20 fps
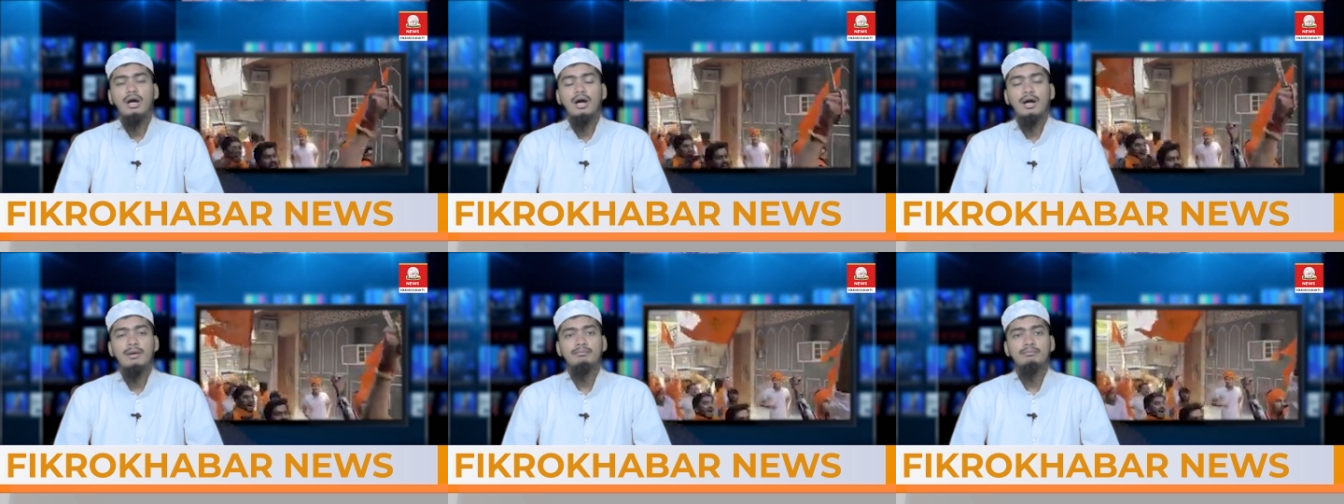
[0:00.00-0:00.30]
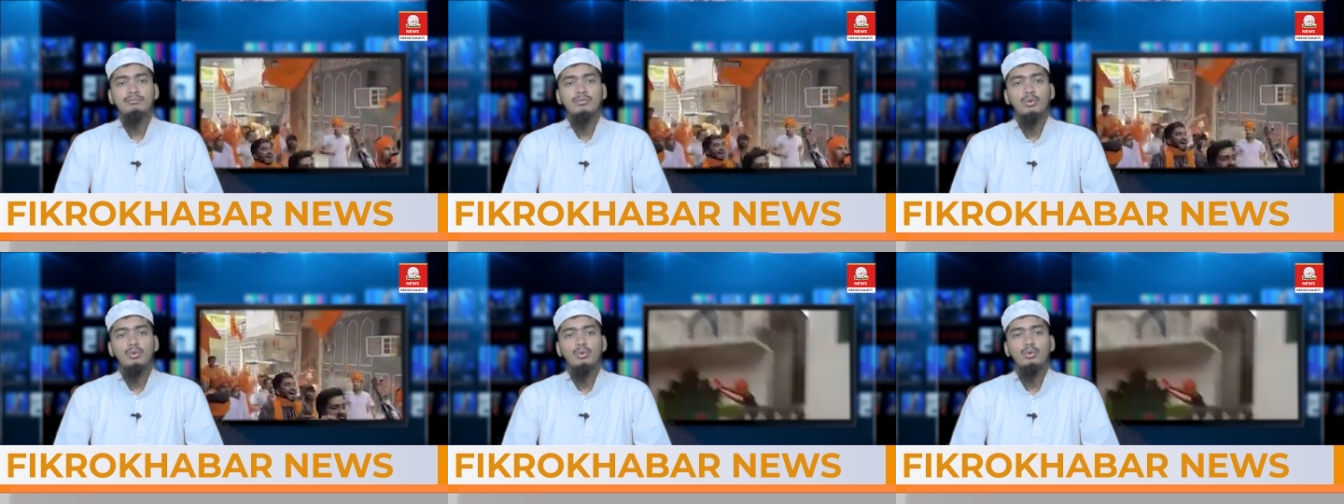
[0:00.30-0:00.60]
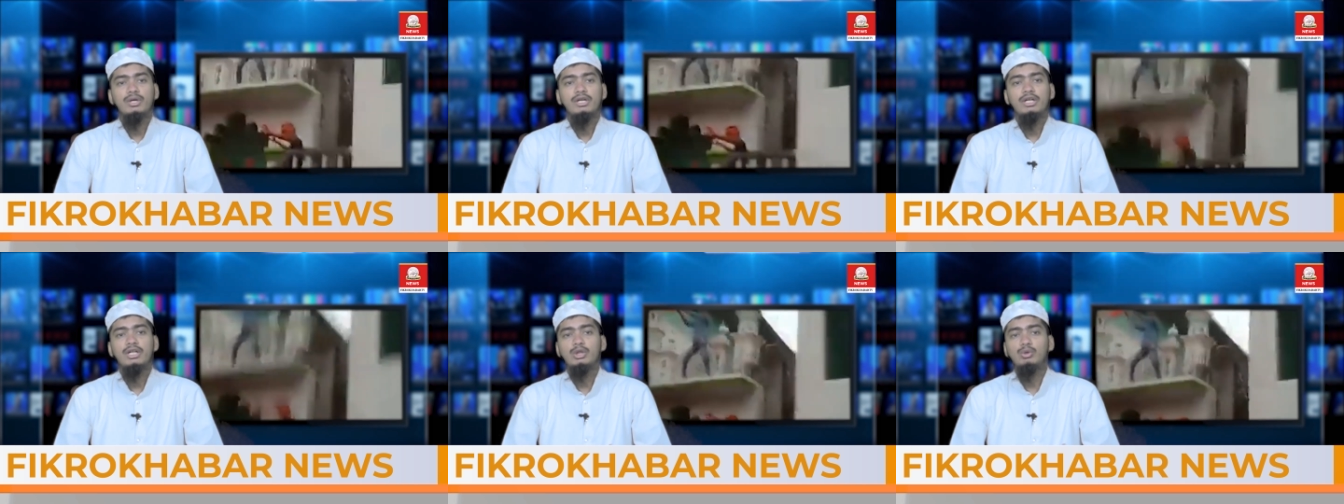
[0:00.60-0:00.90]
हम
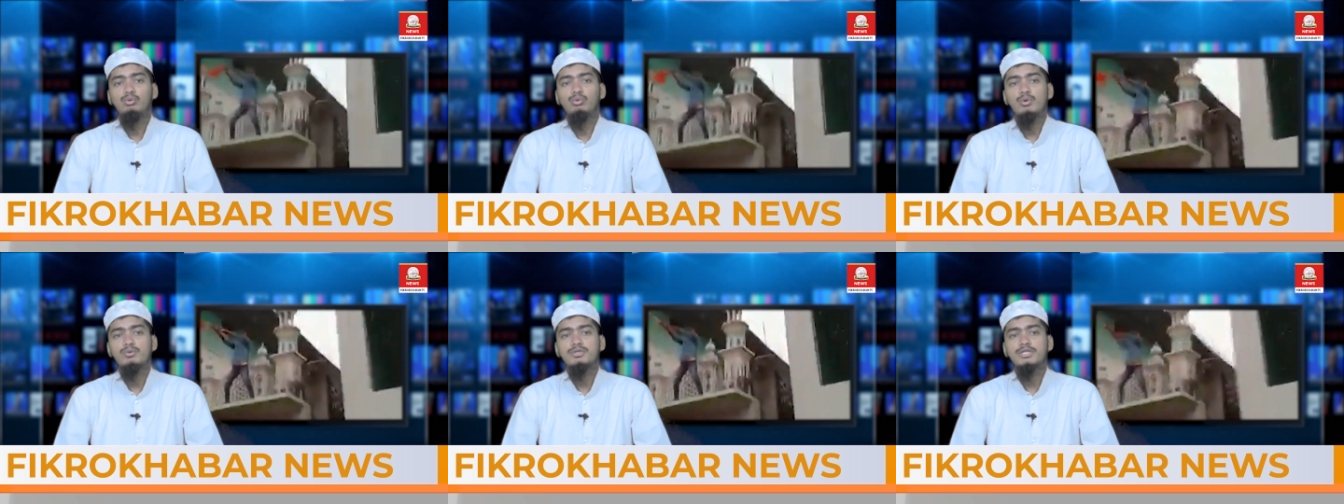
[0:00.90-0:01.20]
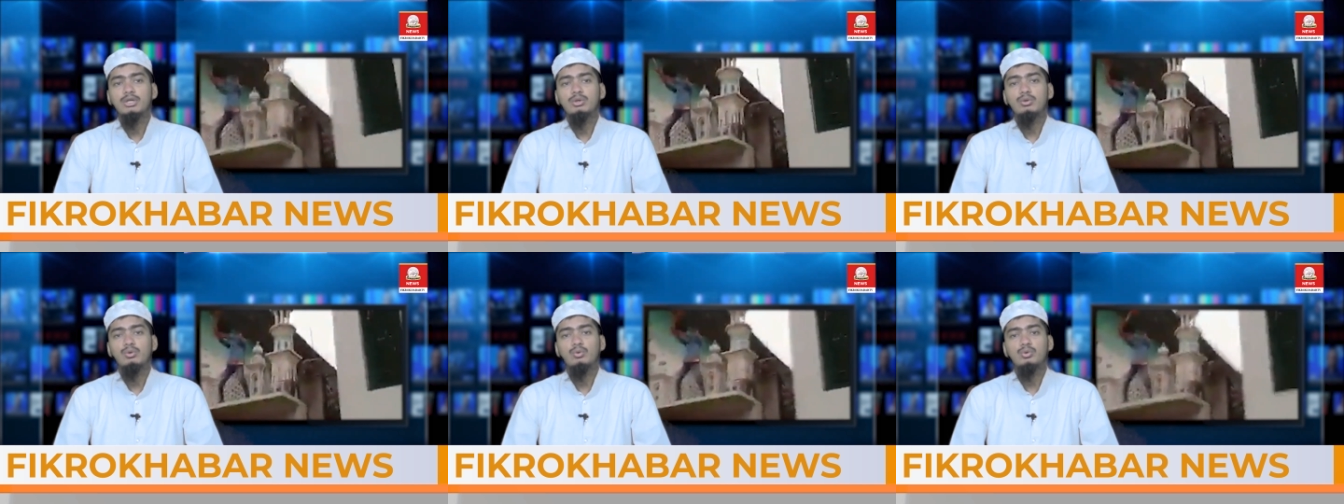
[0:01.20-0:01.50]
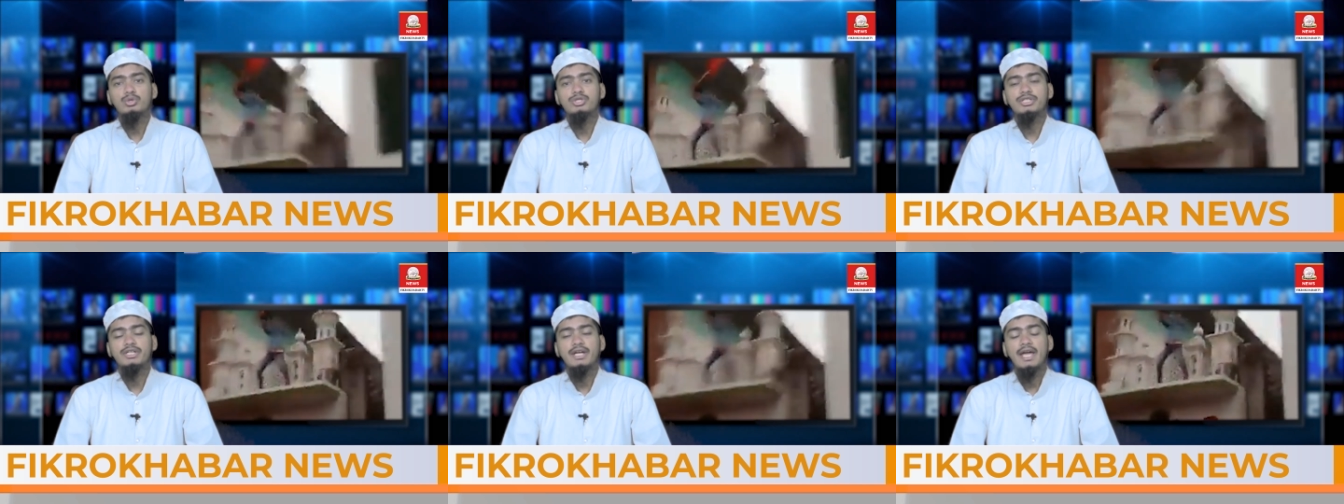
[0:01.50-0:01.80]
उन हिंदुओं से तो
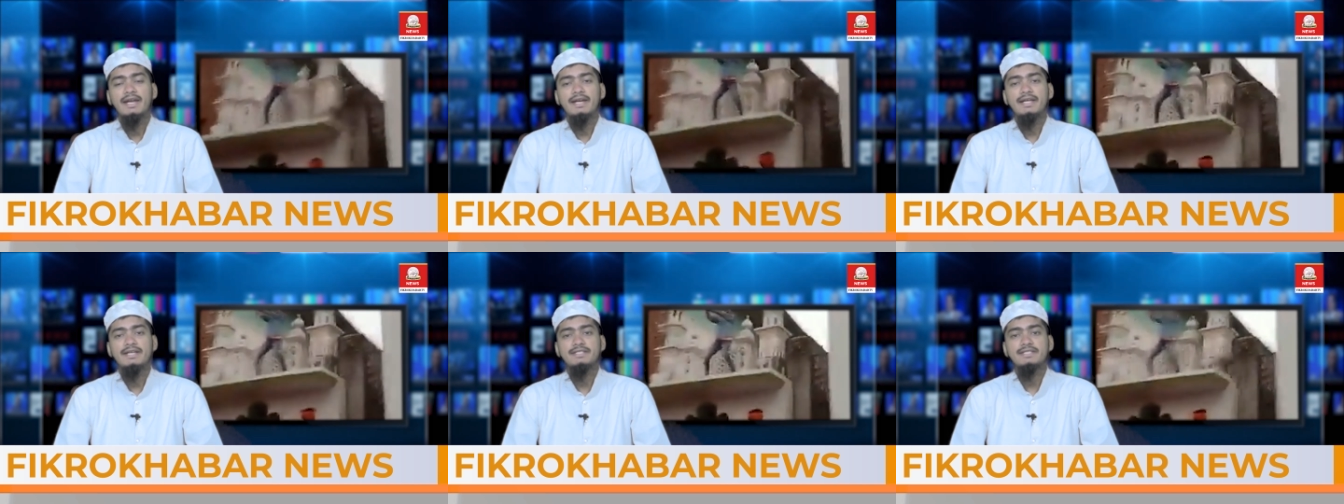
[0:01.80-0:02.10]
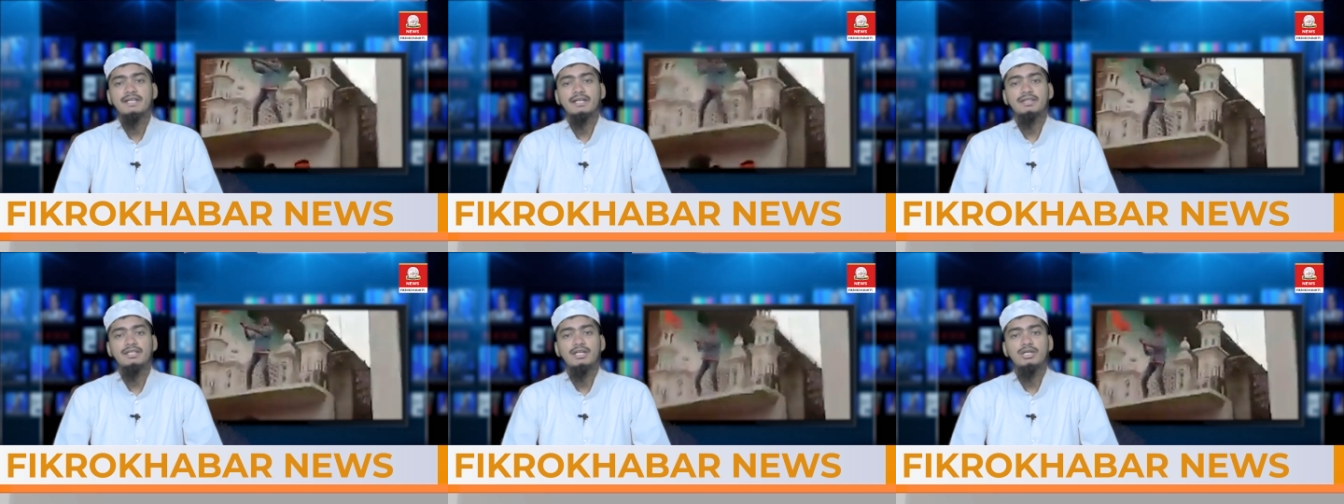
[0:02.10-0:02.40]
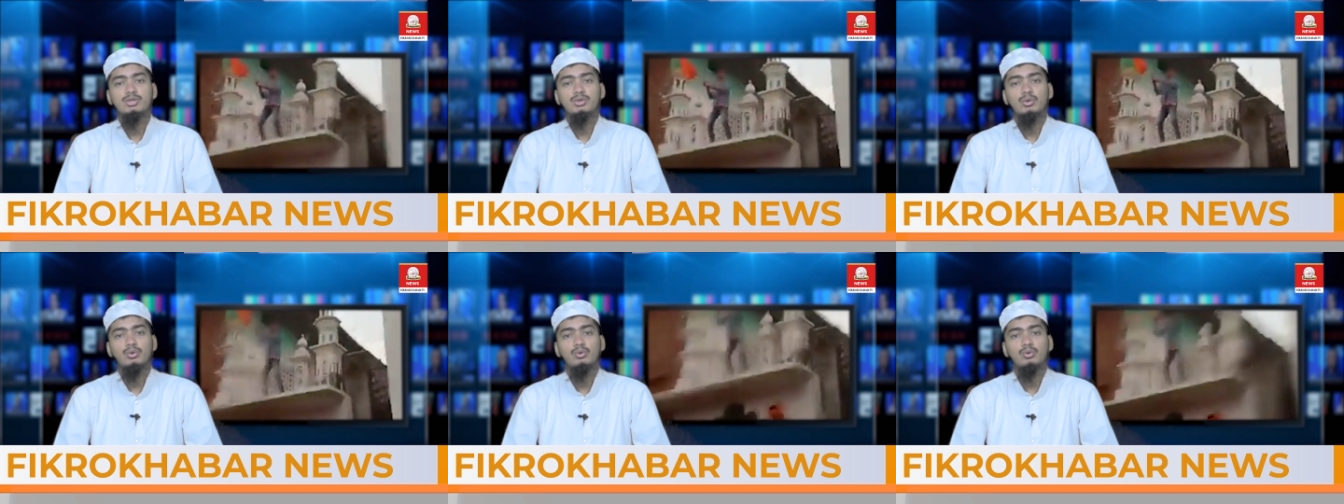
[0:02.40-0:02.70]
कुछ कह नहीं
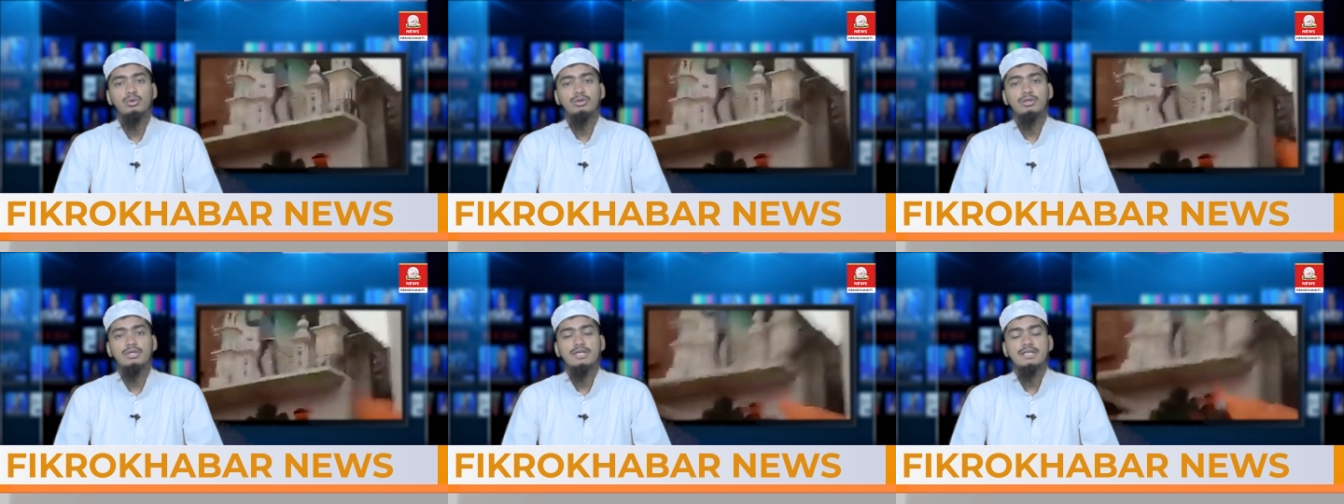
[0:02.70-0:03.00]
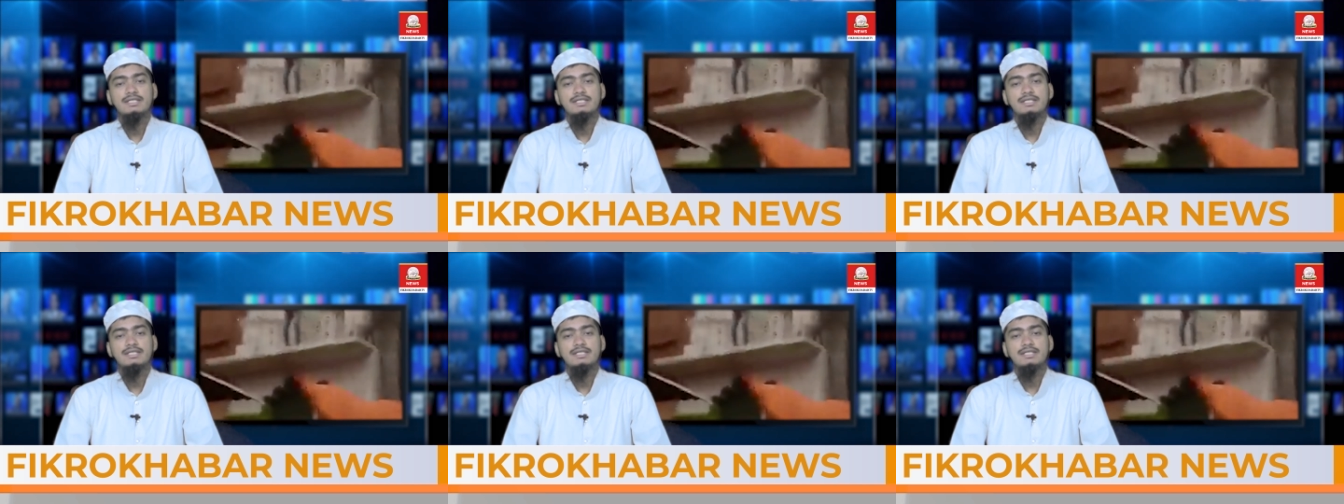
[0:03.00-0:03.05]
सकते जो ख़ुद